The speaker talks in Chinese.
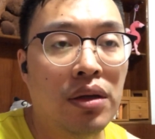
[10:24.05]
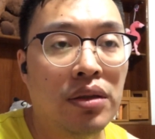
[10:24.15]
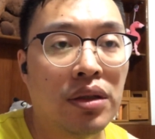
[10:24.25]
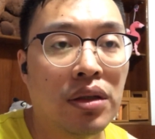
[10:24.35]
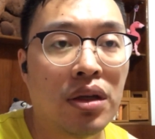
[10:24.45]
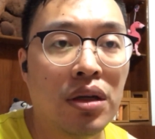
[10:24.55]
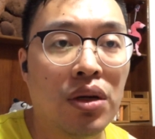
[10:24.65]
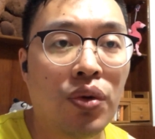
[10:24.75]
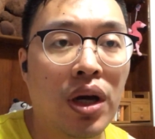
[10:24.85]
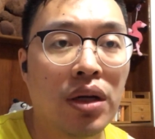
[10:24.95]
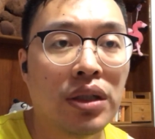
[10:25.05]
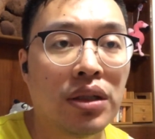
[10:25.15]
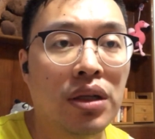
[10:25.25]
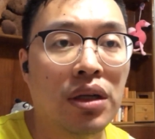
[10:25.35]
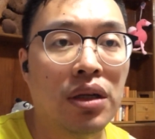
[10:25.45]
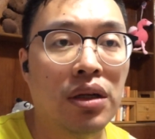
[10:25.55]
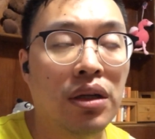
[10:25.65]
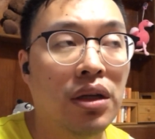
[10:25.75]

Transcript: 这个更何况这个